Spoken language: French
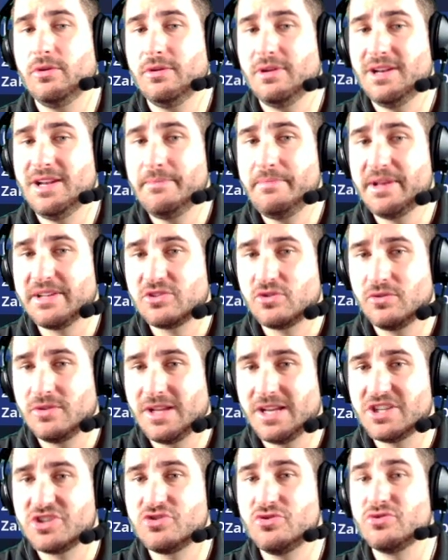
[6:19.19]
les
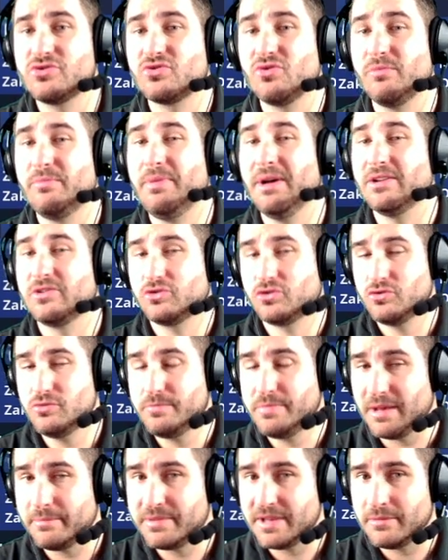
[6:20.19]
personnages ne sont pas
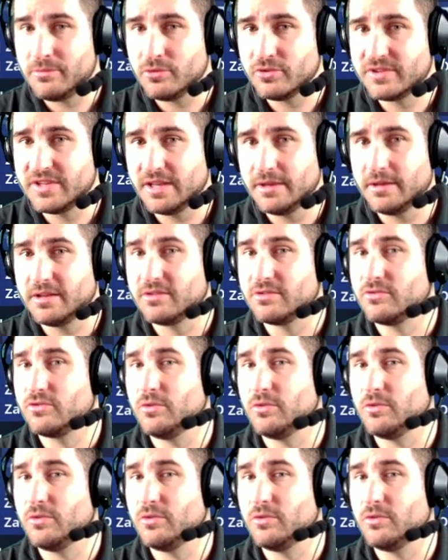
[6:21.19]
super bien montés.